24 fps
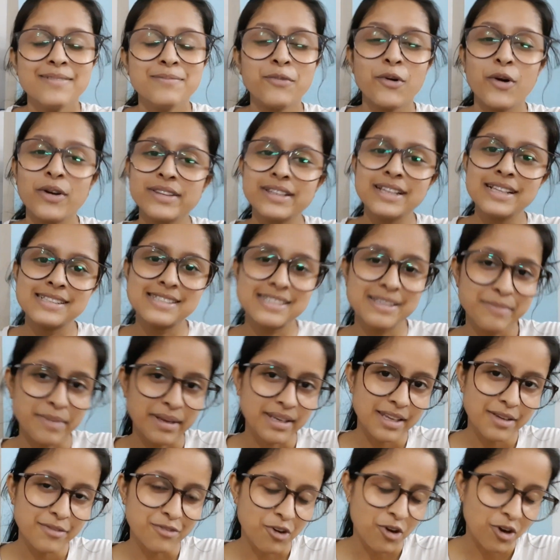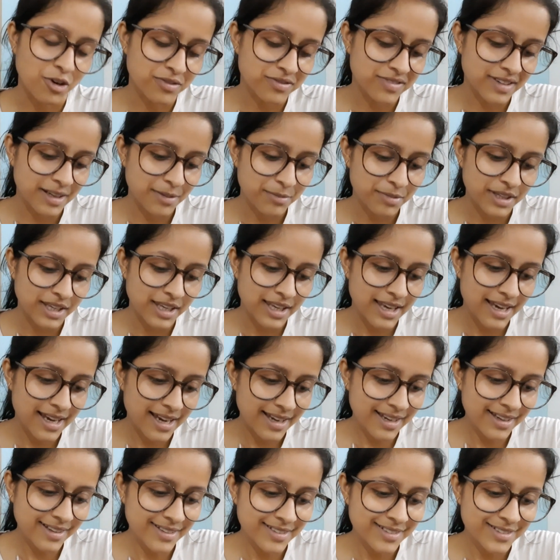बहुत दिल से मैंने ये ब्लॉग फिल्म किया
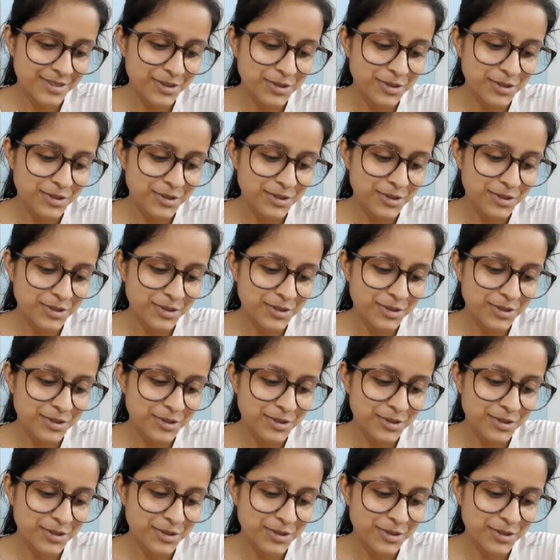है